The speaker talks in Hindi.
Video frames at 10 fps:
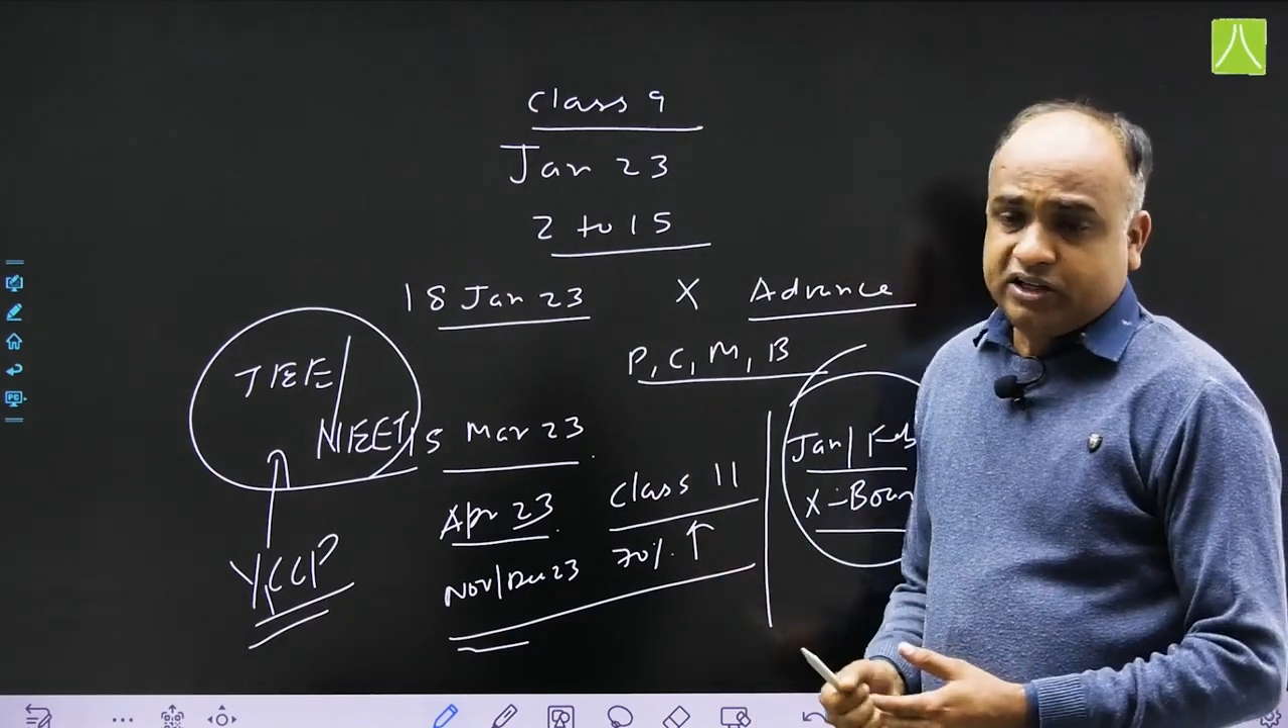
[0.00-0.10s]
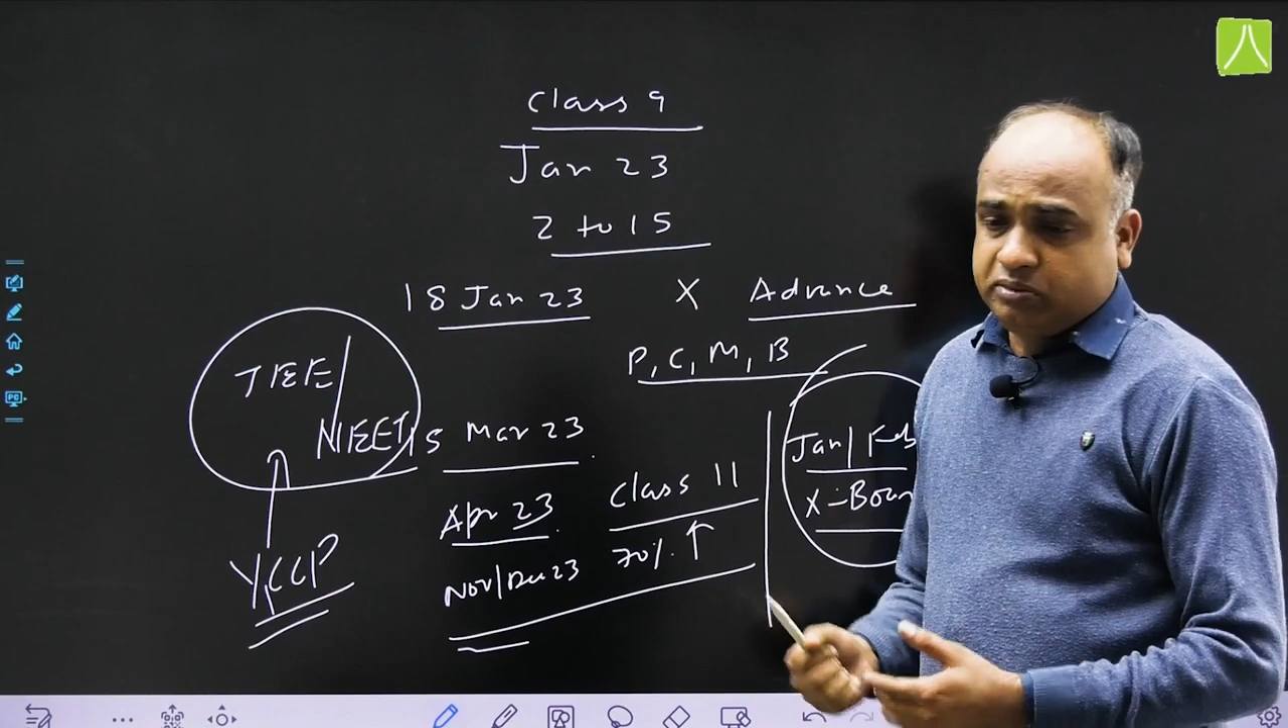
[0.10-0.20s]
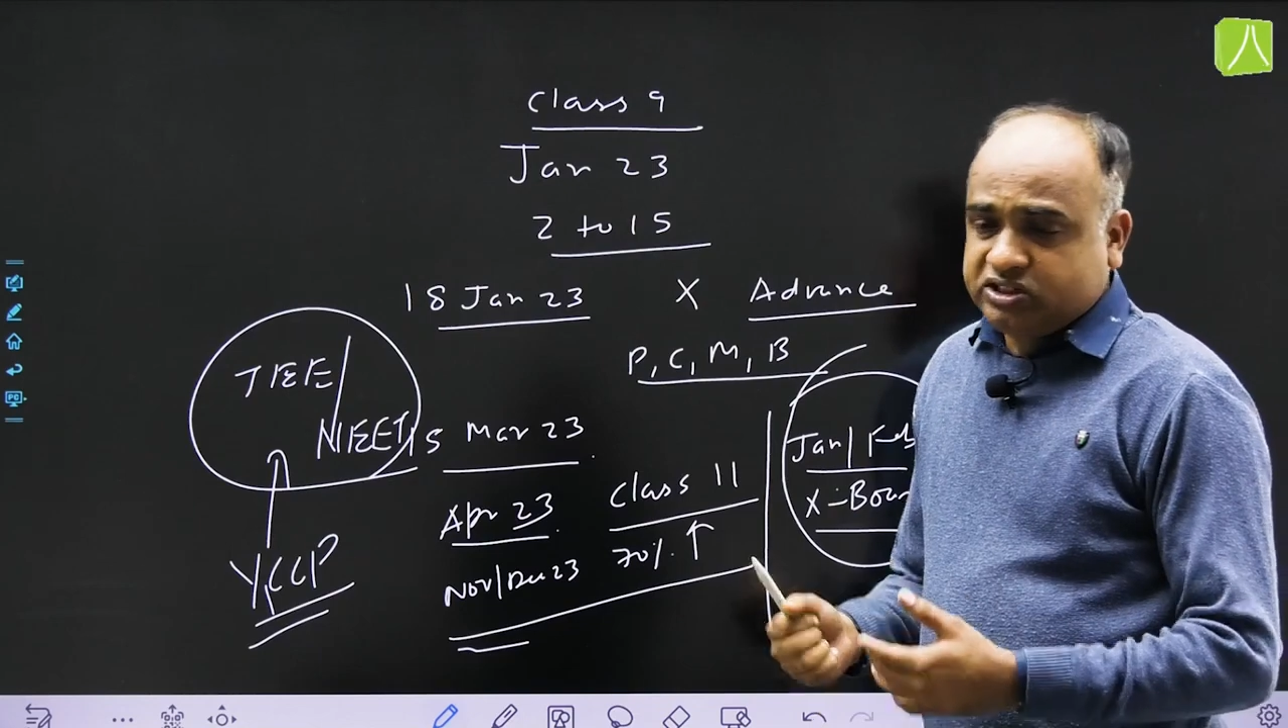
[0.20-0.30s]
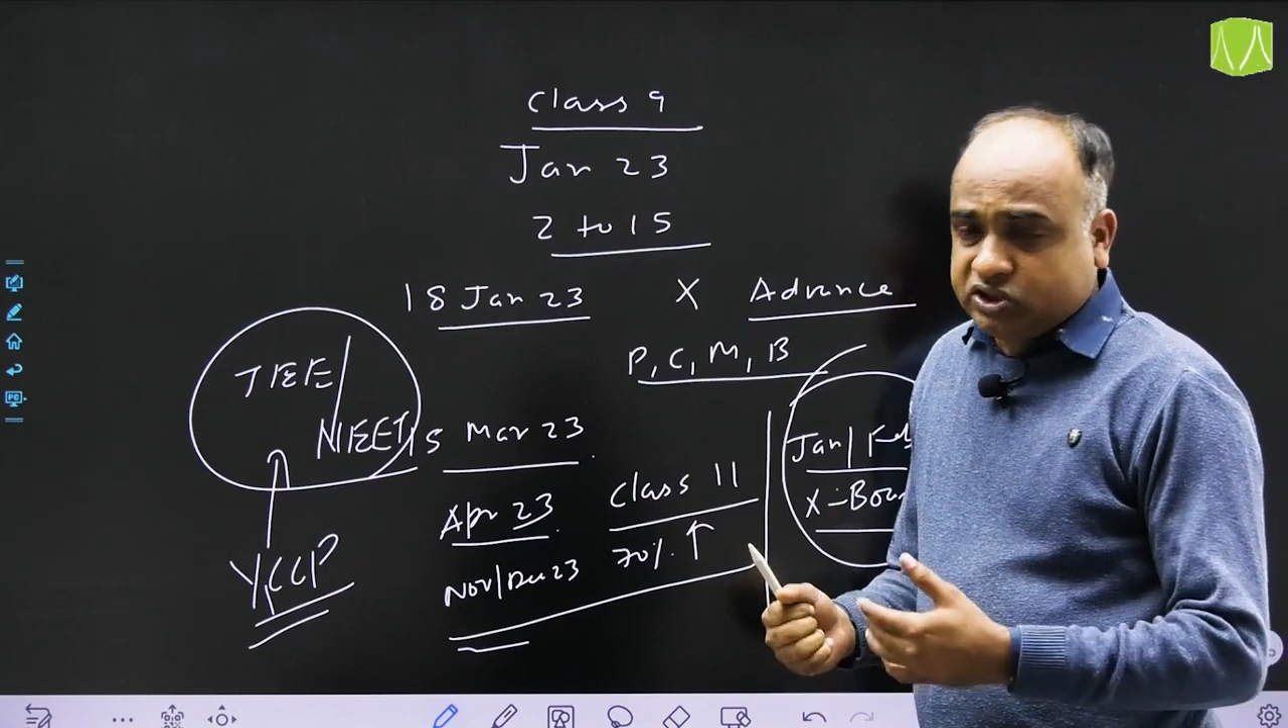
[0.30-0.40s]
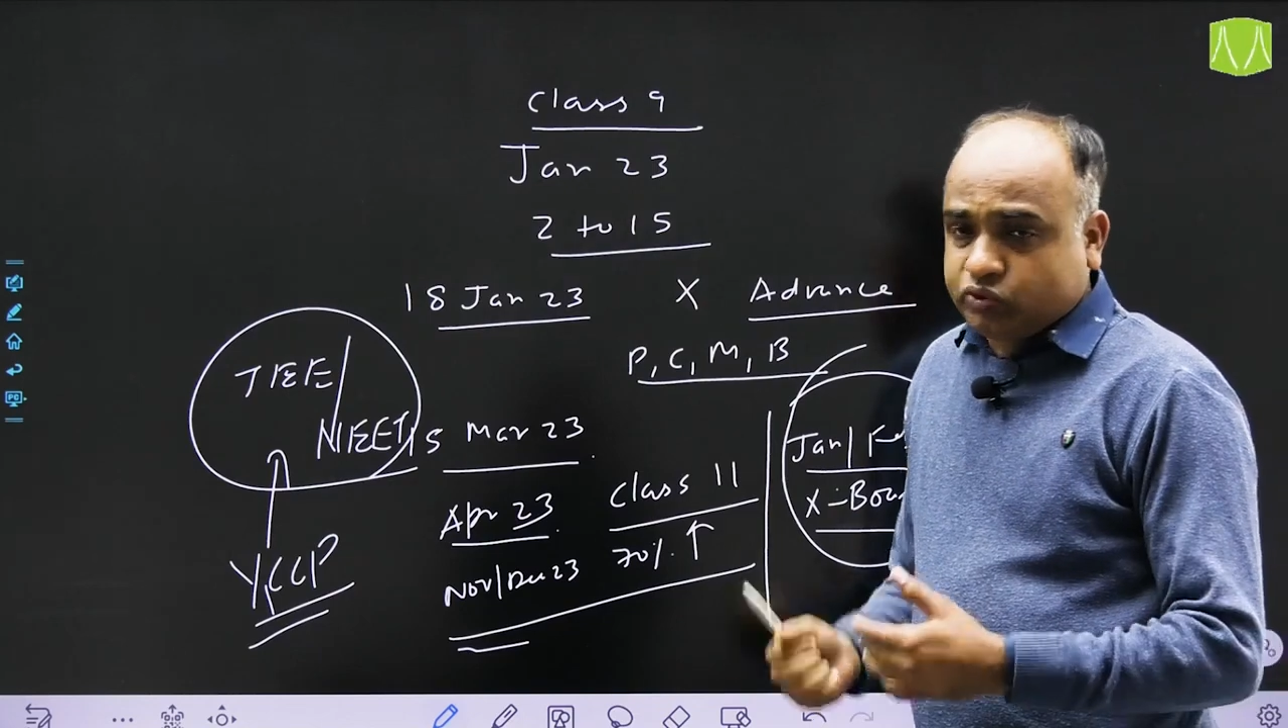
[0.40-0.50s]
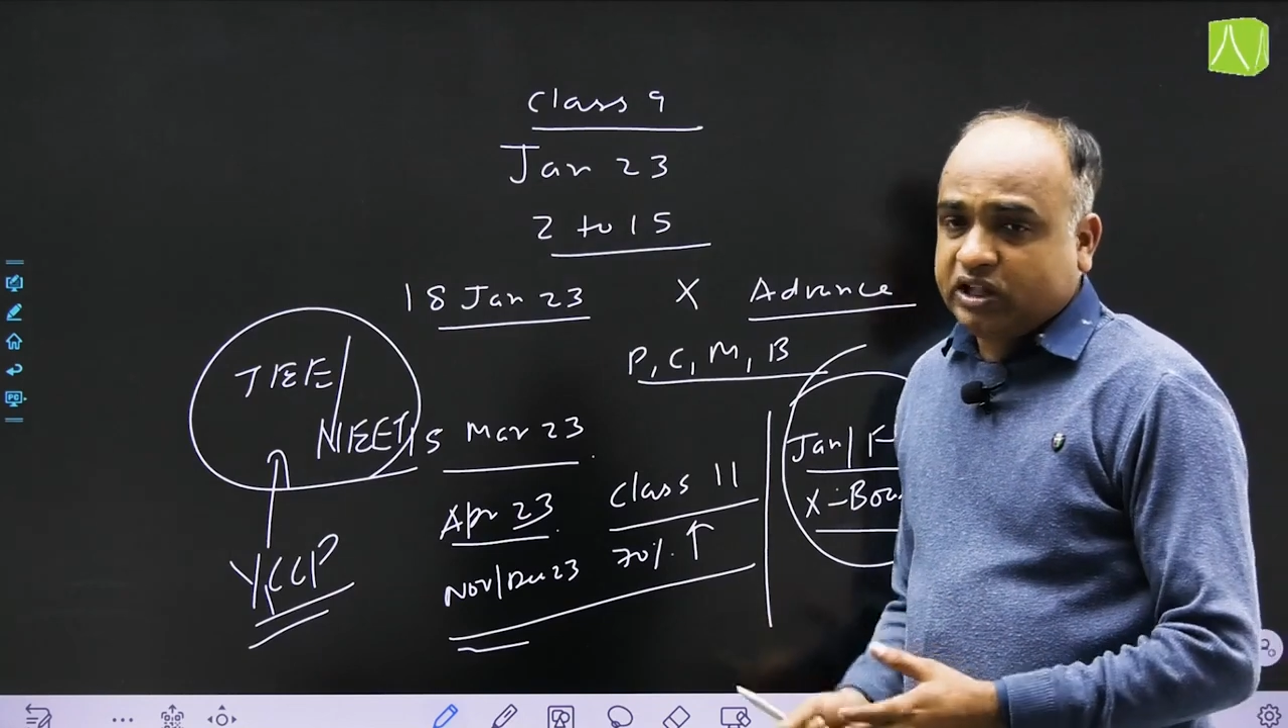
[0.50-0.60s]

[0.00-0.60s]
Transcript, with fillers: रहे हैं जो बच्चे